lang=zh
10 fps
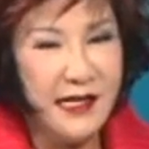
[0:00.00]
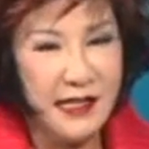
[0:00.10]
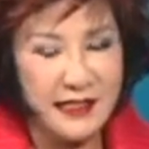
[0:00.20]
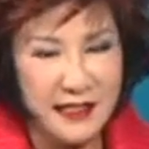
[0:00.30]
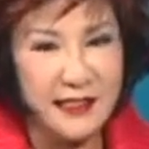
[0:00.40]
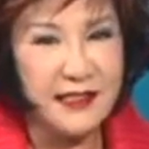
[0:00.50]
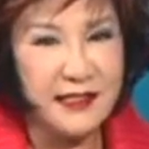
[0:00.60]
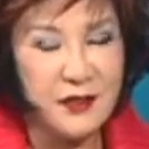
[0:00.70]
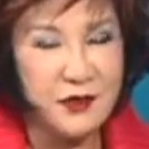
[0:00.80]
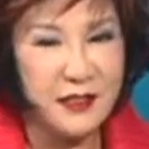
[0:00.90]
那接着
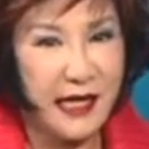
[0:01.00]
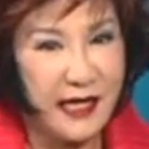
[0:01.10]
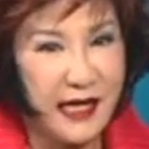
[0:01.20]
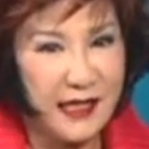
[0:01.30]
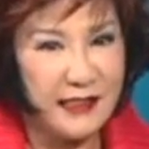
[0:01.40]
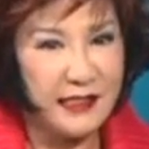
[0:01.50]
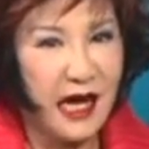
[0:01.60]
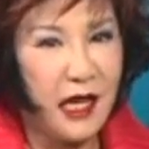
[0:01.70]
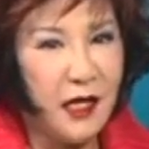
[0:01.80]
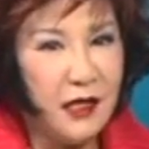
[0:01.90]
呢，就进来看一下。